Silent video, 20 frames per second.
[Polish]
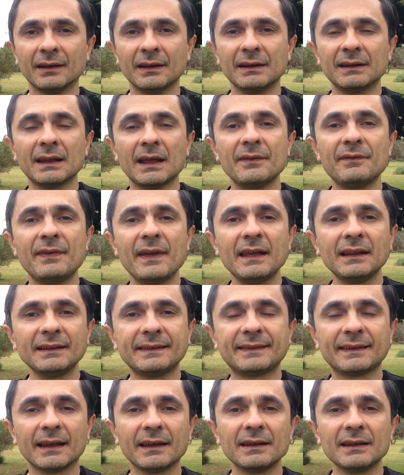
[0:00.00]
I
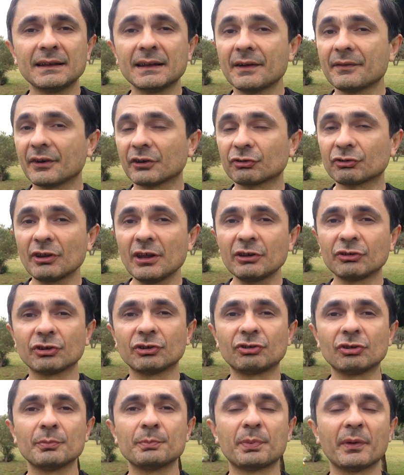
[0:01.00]
najwięcej i najważniejsze,
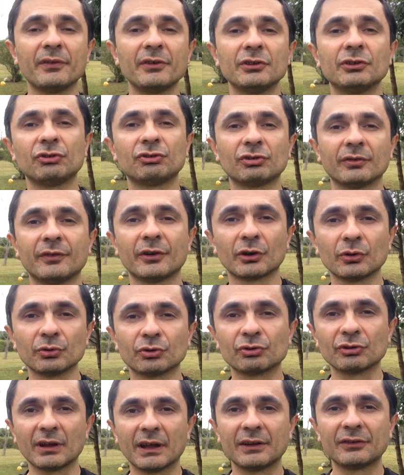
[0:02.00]
czym powinien się
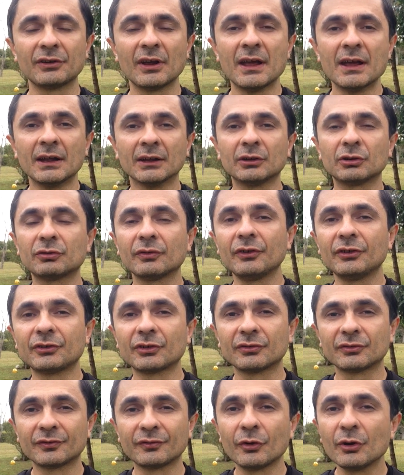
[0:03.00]
wyróżniać, to to
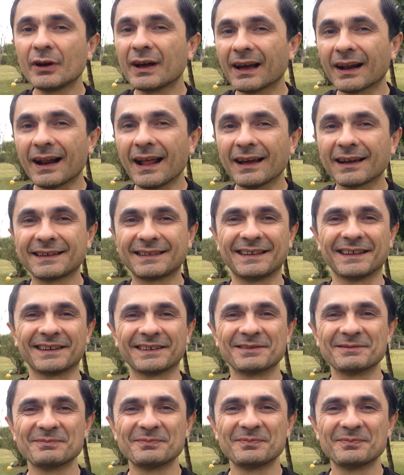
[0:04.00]
jest Twój charakter.